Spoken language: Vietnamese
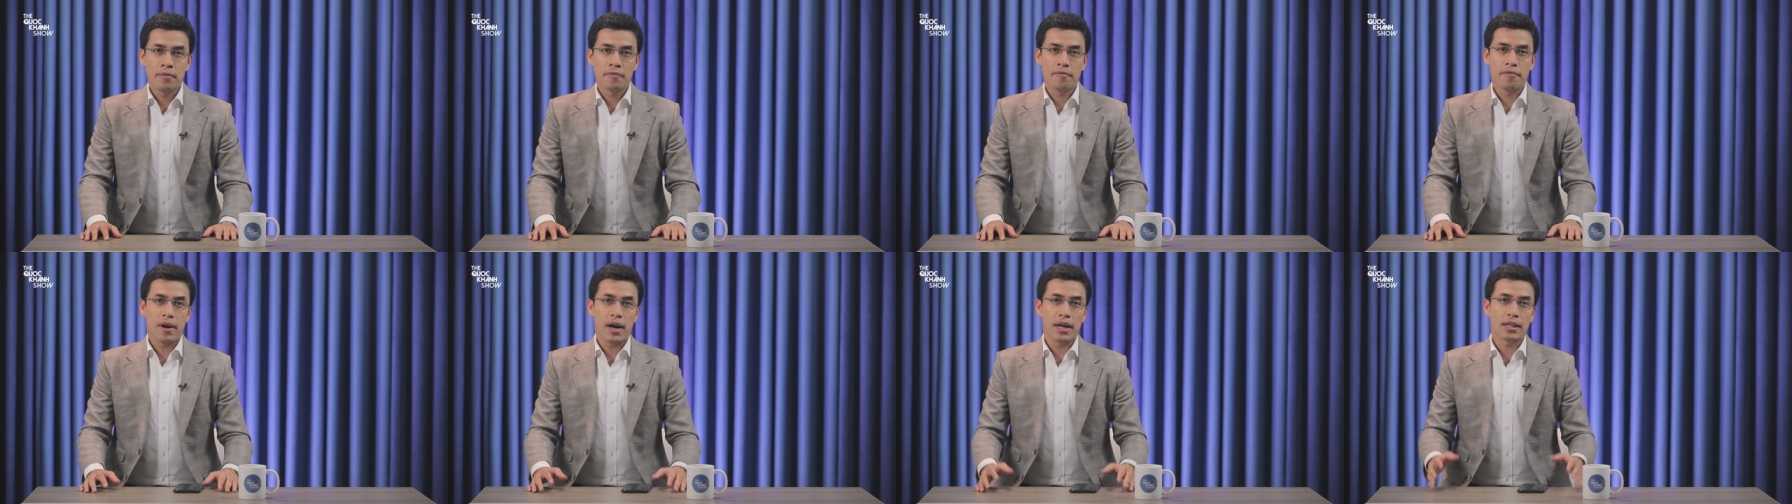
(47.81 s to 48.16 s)

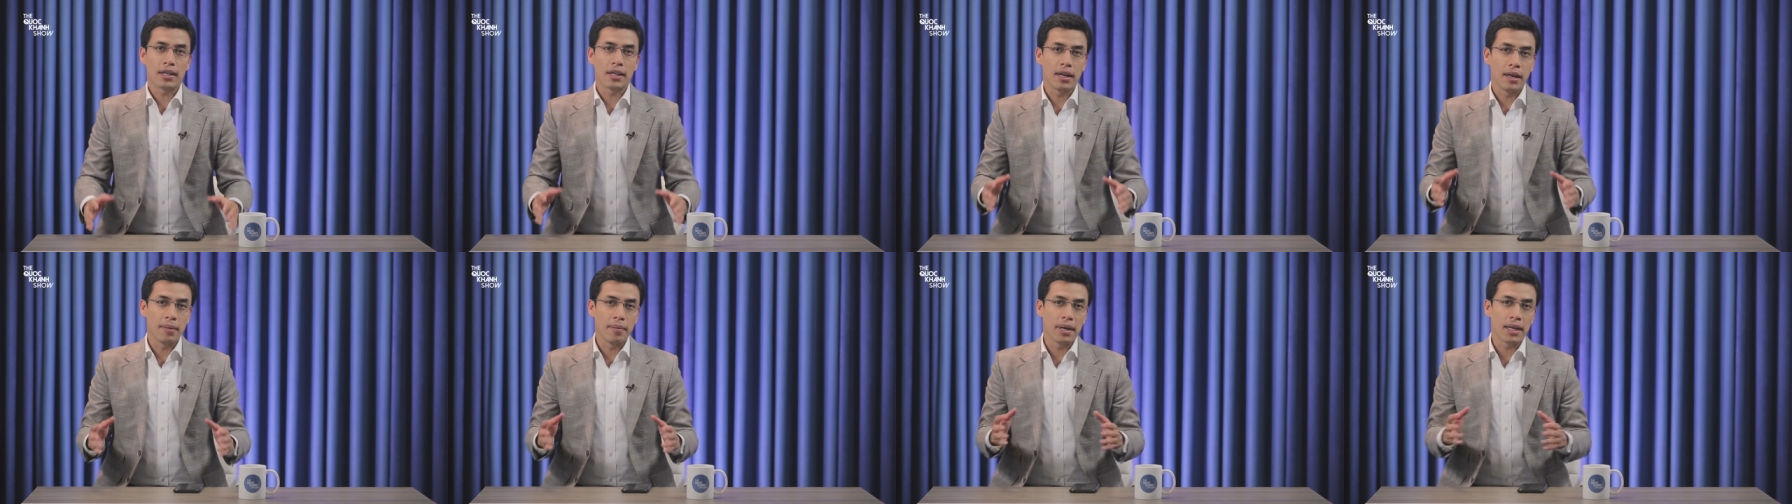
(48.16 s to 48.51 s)
và
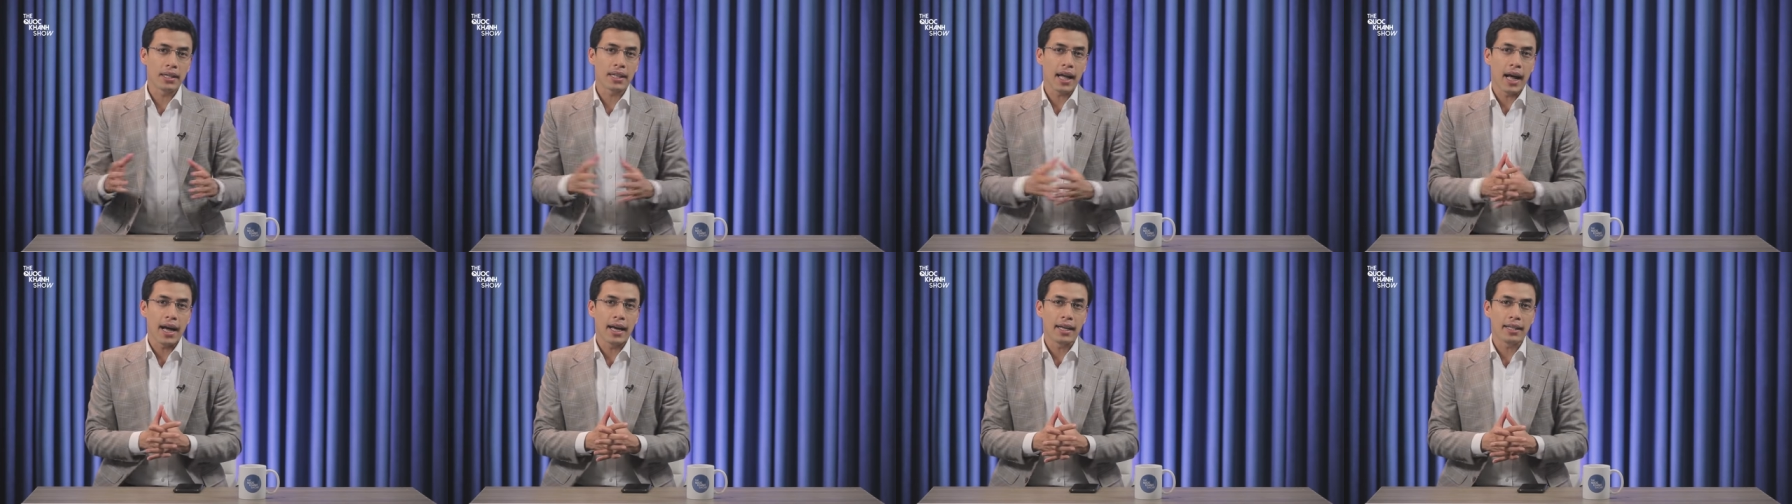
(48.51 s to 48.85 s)
thời điểm
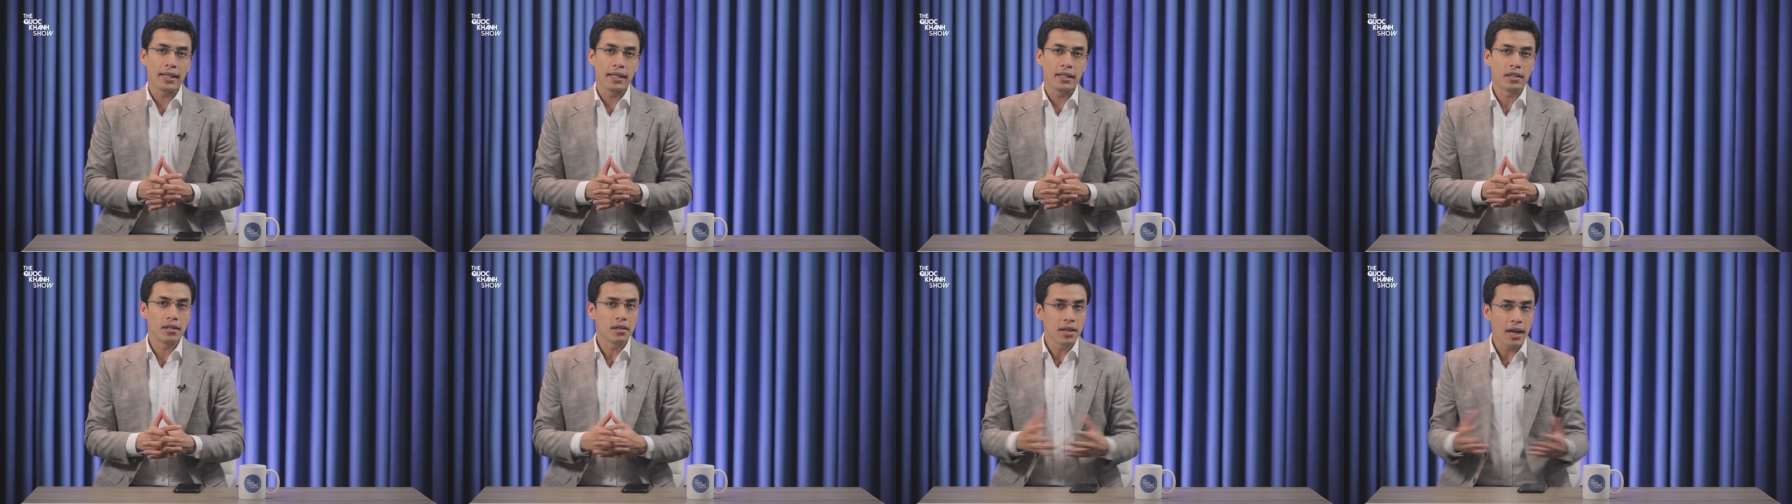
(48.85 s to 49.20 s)
hiện tại
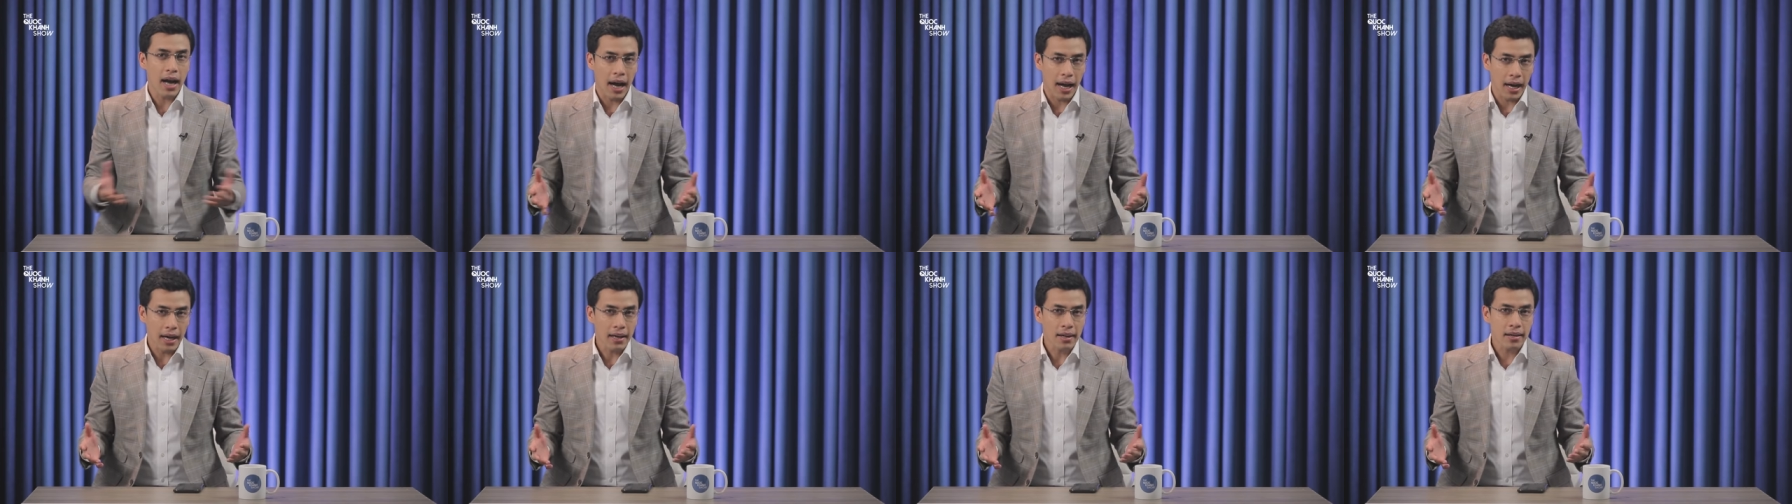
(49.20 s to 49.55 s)
thì chưa
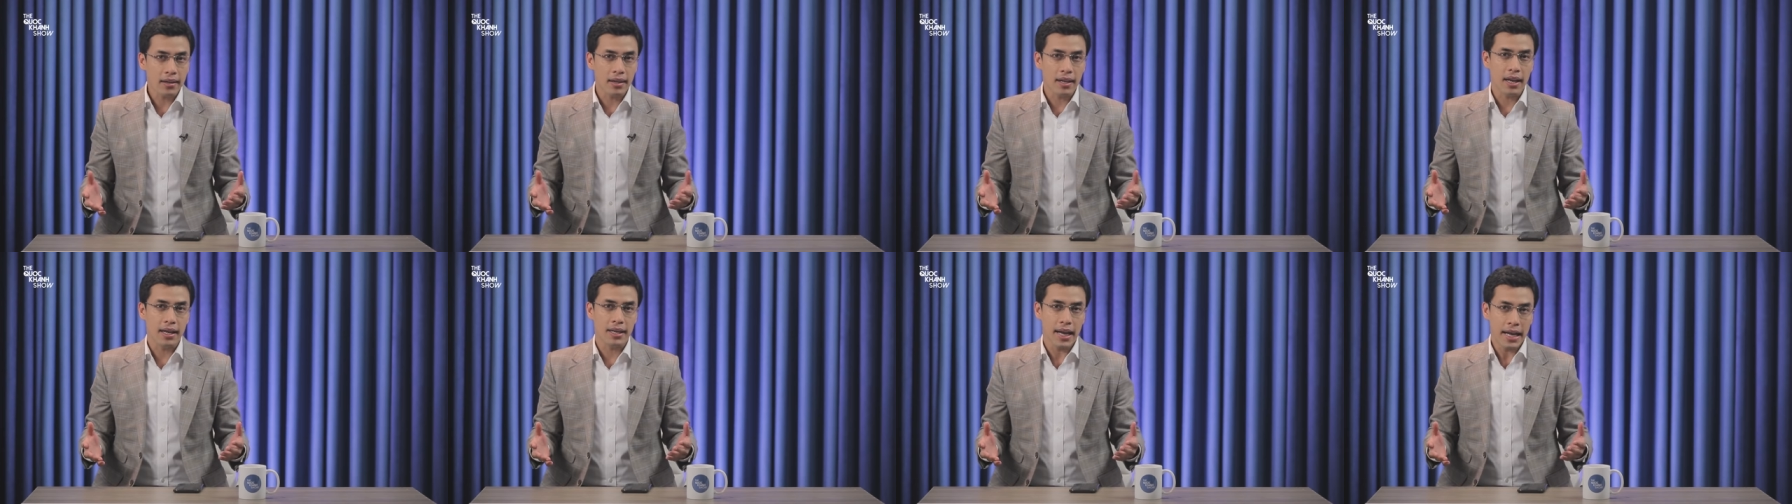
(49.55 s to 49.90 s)
hẳn
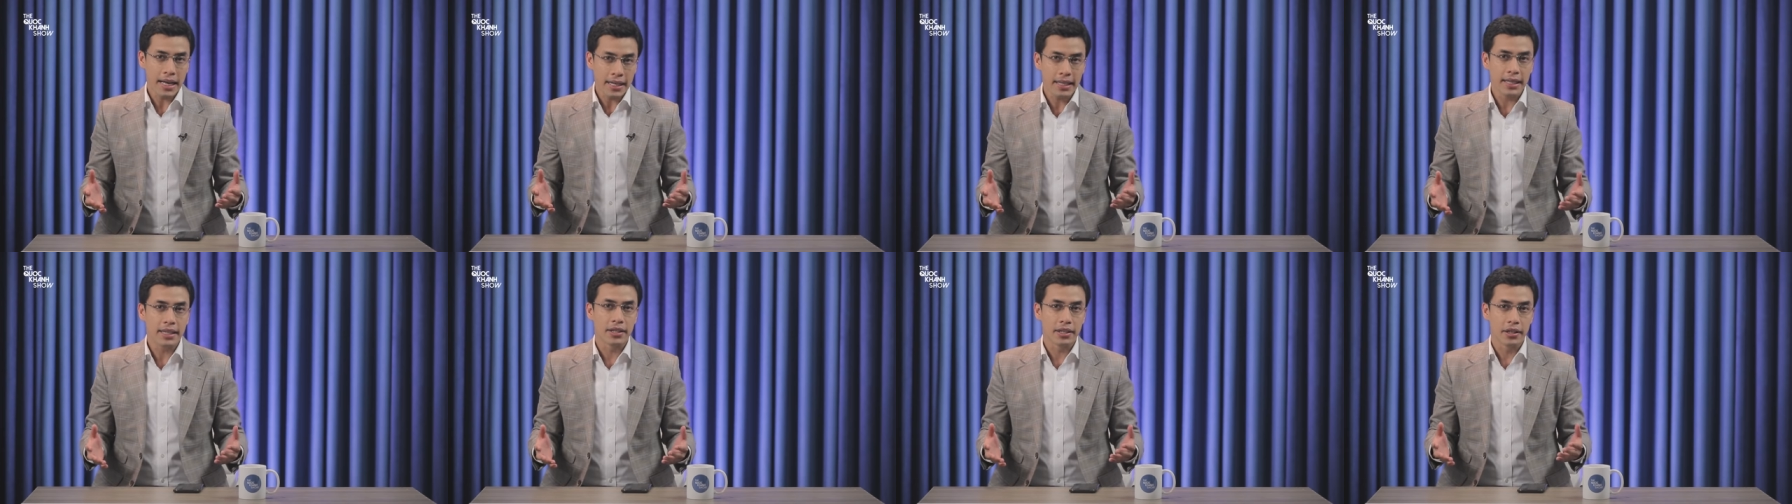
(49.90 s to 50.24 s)
là
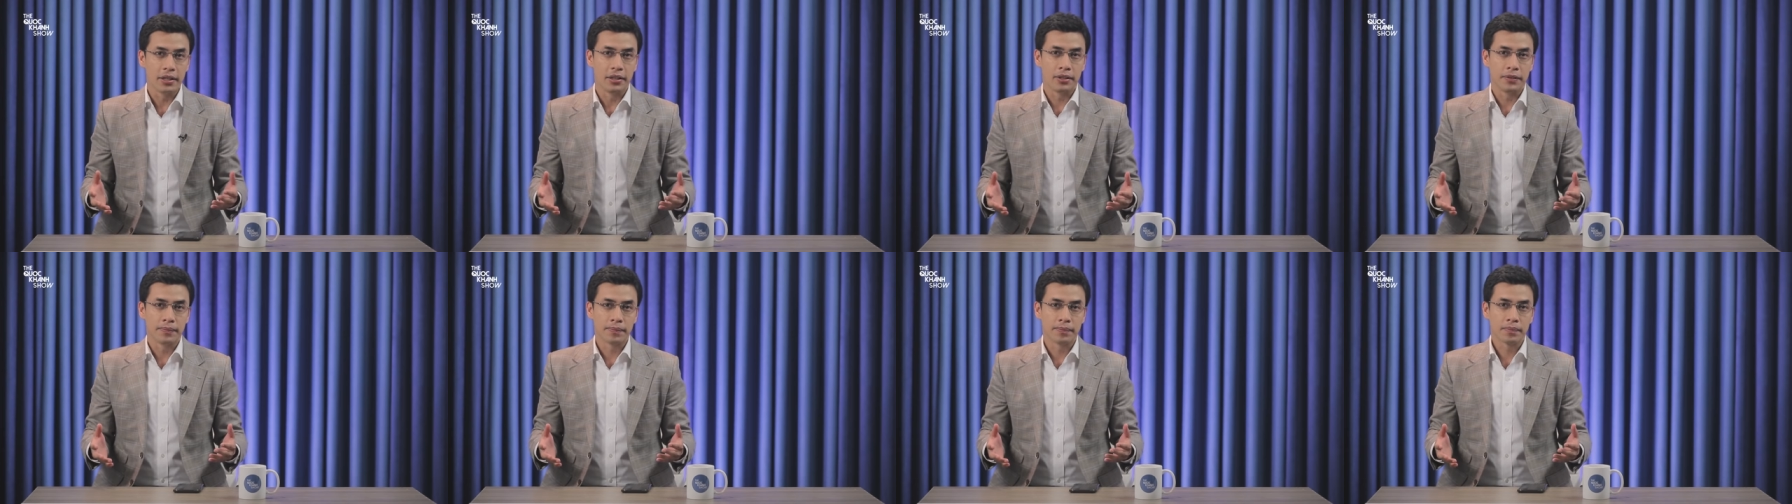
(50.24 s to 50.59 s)
đáy thị
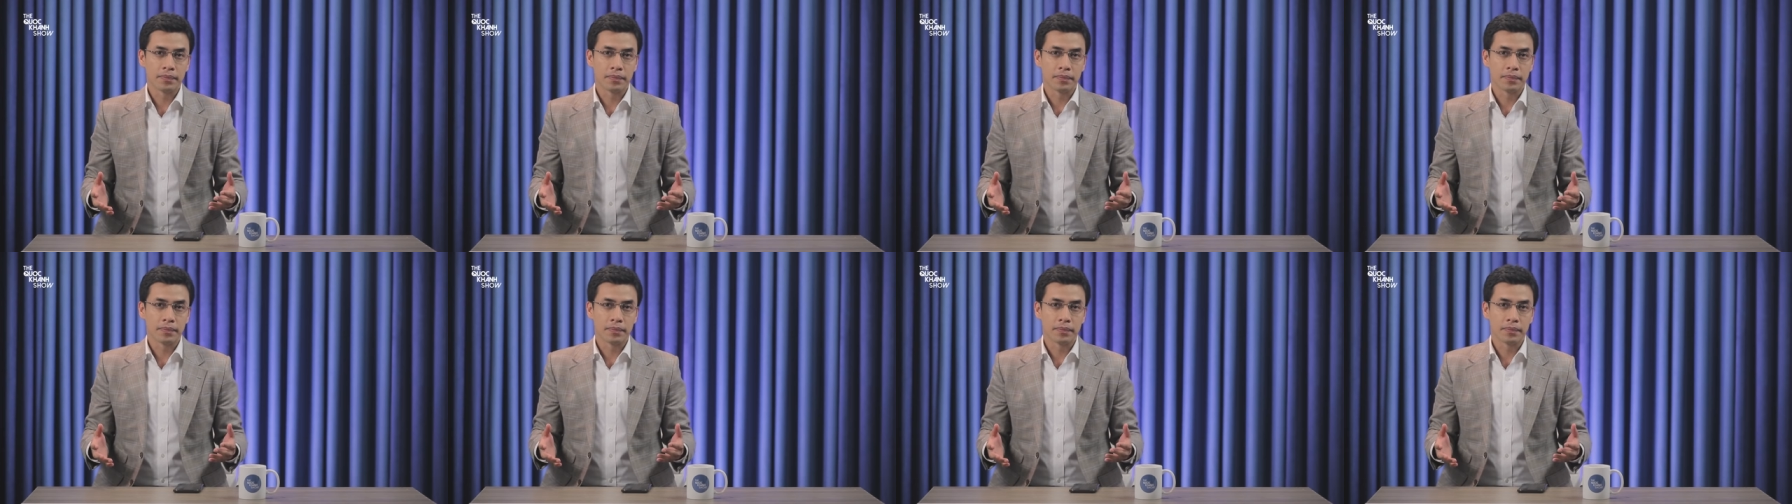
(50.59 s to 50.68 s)
trường.